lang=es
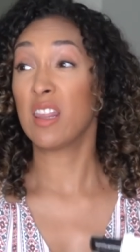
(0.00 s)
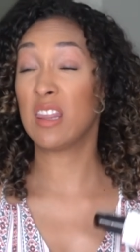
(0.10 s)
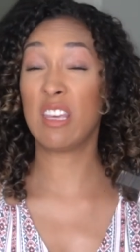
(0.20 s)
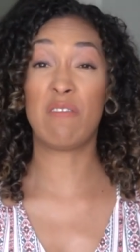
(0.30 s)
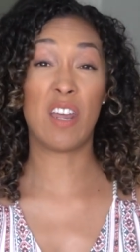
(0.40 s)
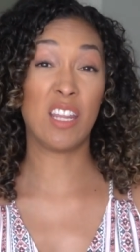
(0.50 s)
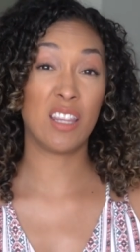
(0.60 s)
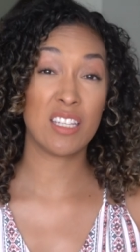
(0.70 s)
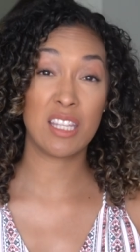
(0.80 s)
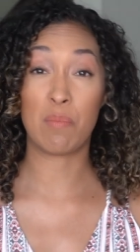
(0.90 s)

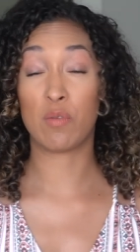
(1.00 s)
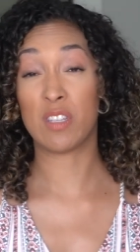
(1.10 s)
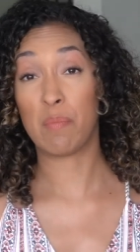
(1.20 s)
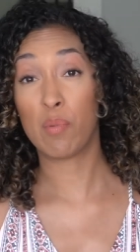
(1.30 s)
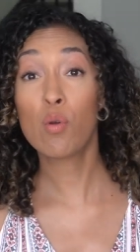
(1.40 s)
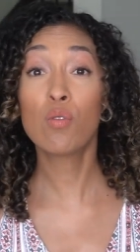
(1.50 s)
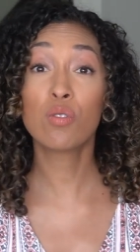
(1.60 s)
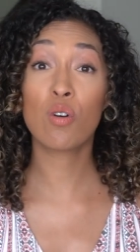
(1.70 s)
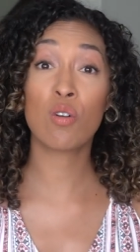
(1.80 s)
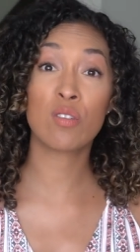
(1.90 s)
diferentes tipos de
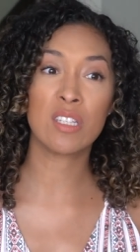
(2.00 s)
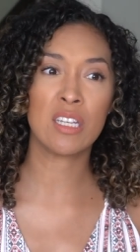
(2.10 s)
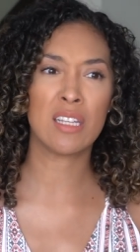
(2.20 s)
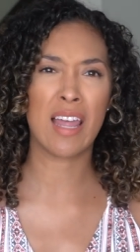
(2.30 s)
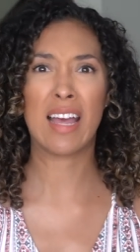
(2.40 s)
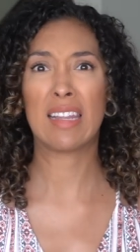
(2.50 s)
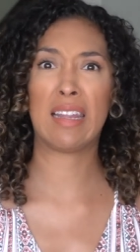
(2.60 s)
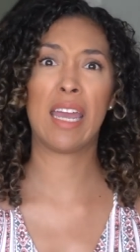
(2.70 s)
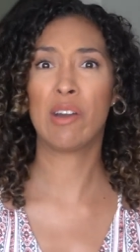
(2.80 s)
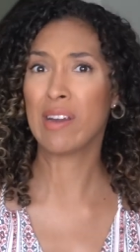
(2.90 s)
productos y like
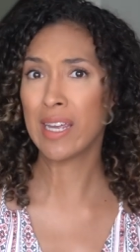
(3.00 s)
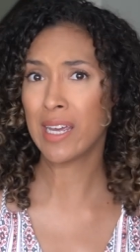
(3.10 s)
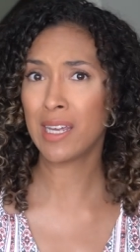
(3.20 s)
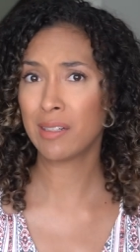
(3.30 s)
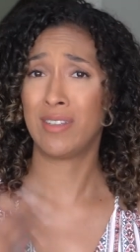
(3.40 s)
layering it,